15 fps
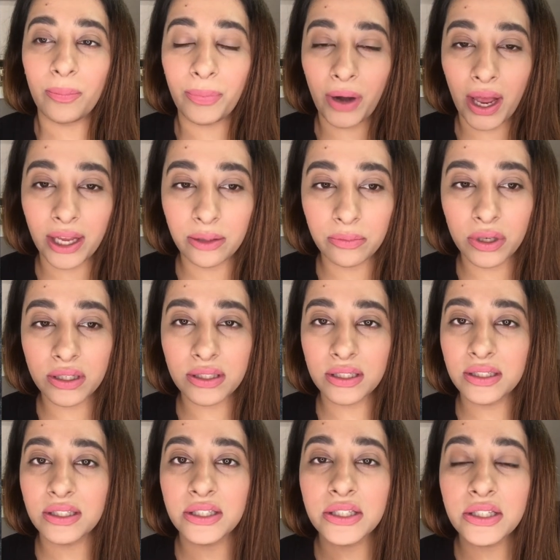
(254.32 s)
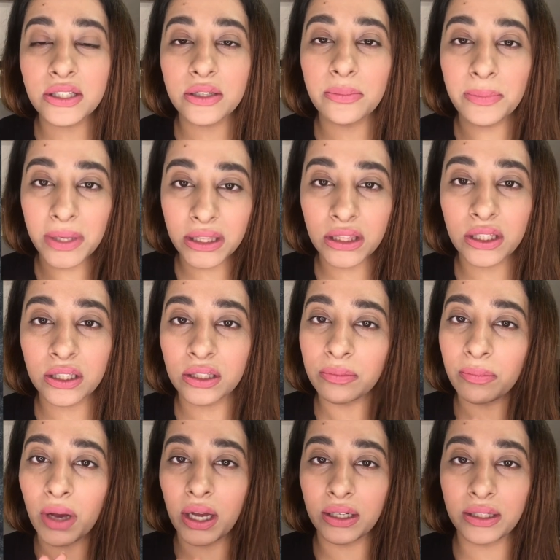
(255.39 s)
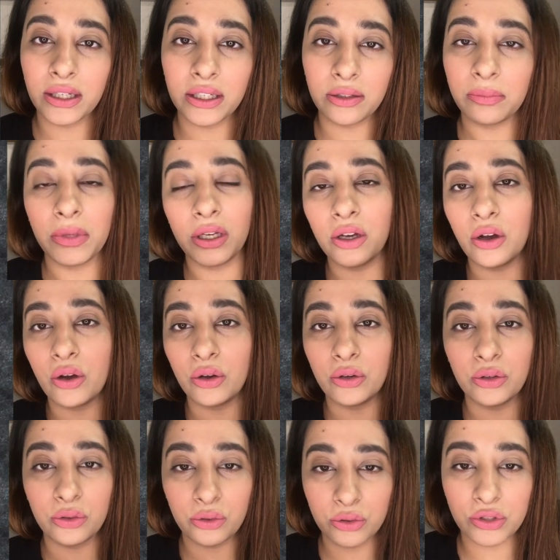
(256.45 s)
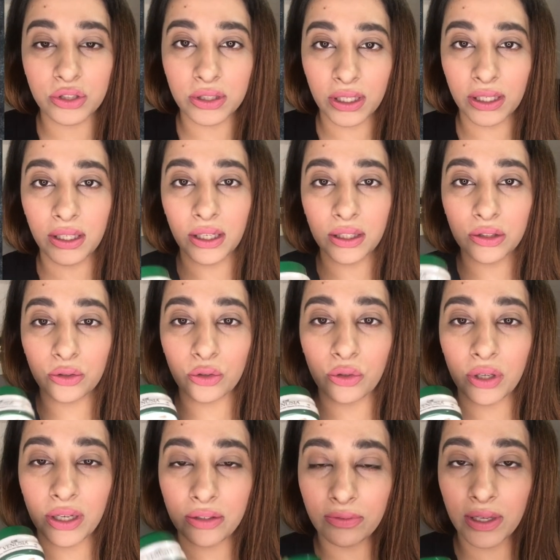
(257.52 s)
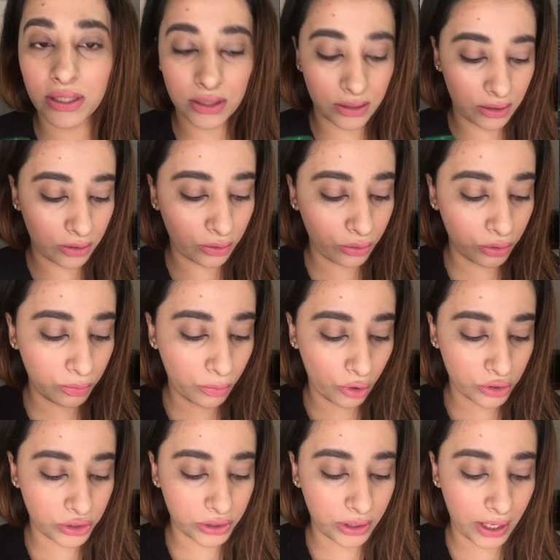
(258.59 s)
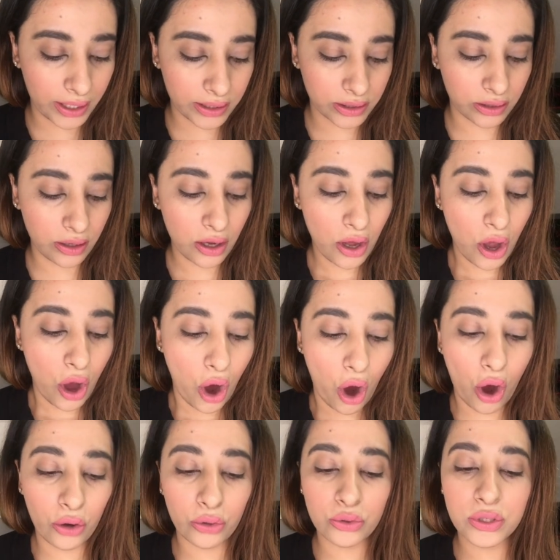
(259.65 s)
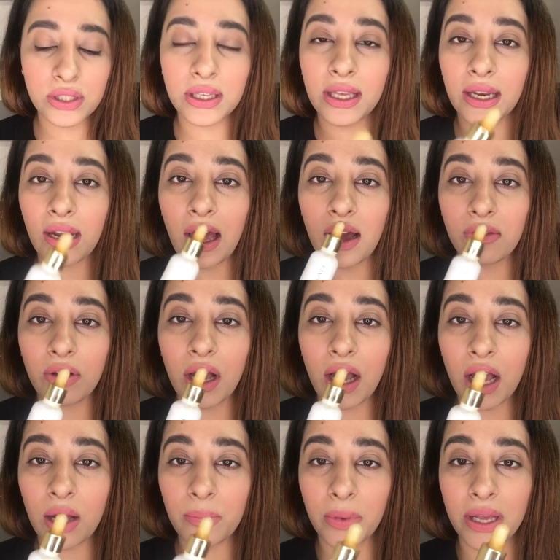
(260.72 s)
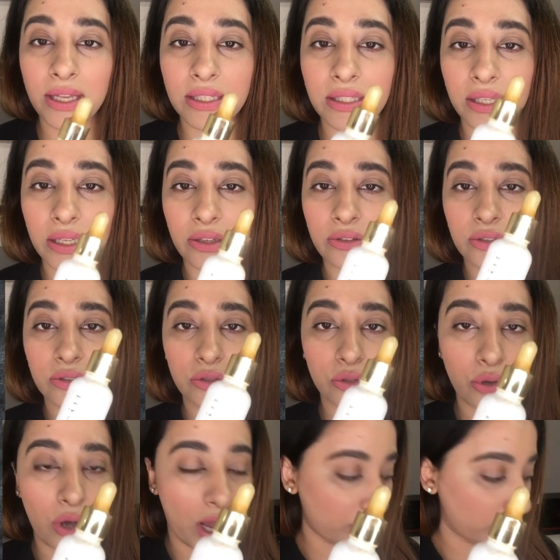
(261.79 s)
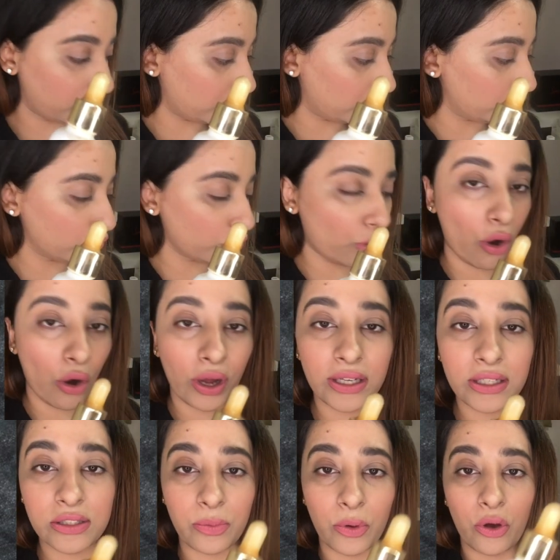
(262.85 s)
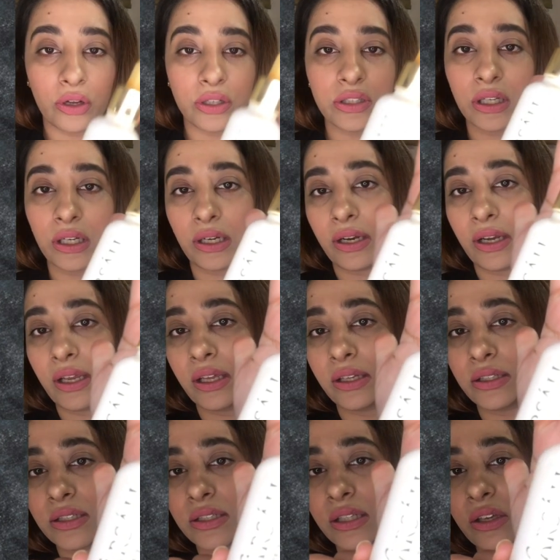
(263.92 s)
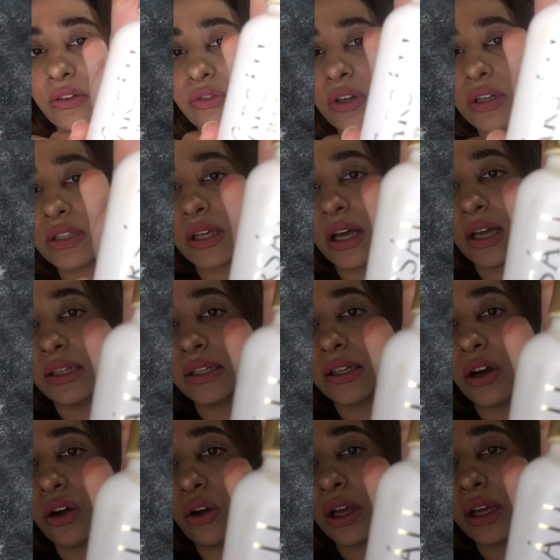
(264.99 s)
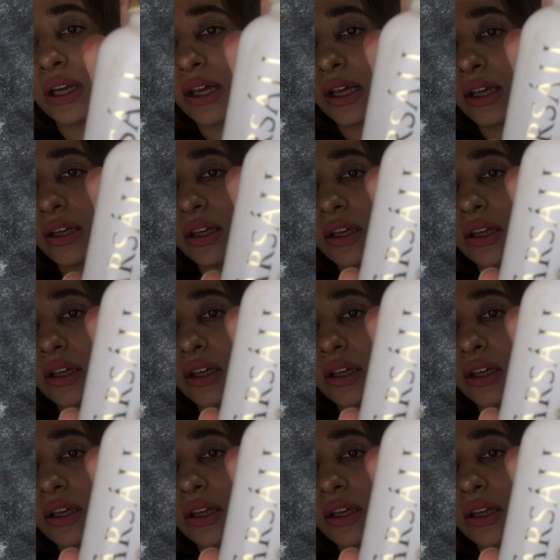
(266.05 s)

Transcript: प्राइमर्स इज जस्ट अ मिथ मार्केट में और कुछ नहीं है तो इन्वेस्ट इन अ गुड मॉइस्चराइज़र और उसके अलावा आप ऐसे जो आजकल जो ऑयल्स बहुत चल रहे हैं जैसे ये फरसाली का ऑयल है